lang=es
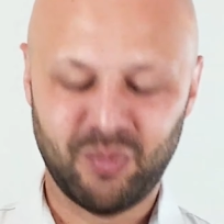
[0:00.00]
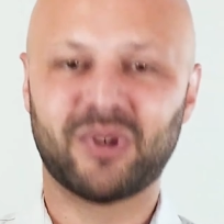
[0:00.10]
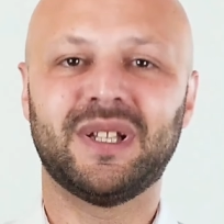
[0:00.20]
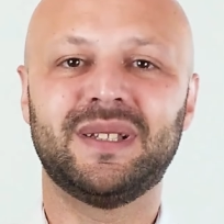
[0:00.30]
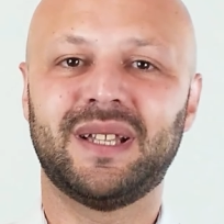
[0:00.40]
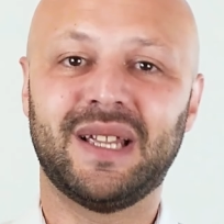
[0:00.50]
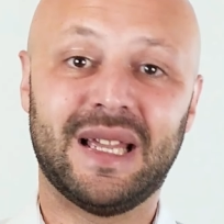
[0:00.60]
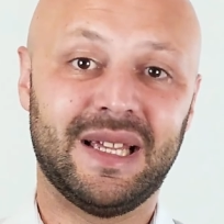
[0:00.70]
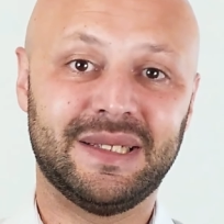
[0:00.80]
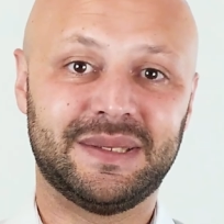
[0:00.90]

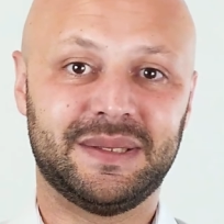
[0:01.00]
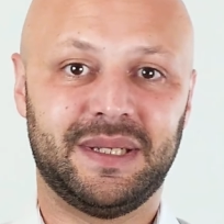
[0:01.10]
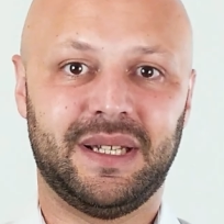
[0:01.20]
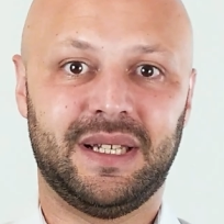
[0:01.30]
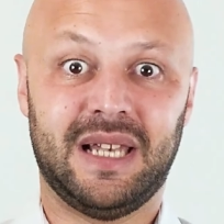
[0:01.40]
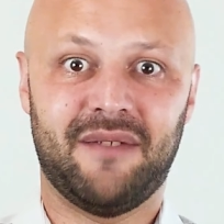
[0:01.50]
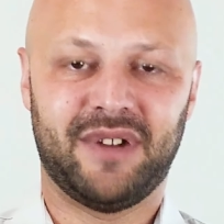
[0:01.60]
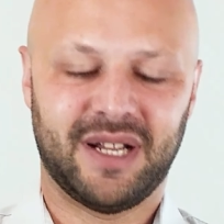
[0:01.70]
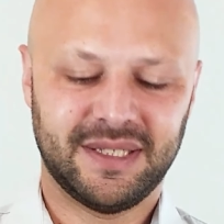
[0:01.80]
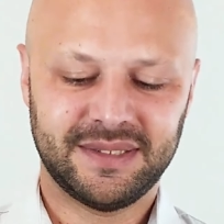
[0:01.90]
importante es la
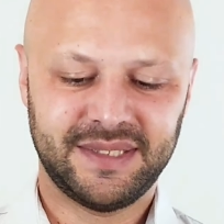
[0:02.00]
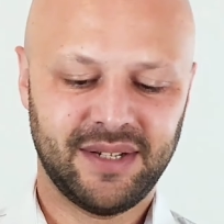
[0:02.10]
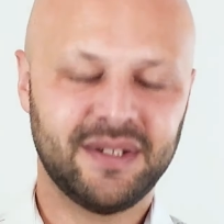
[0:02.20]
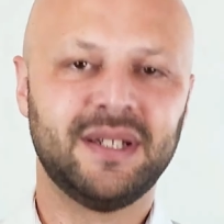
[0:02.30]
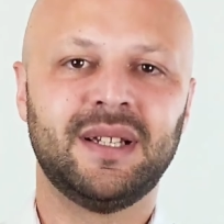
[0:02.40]
fragancia.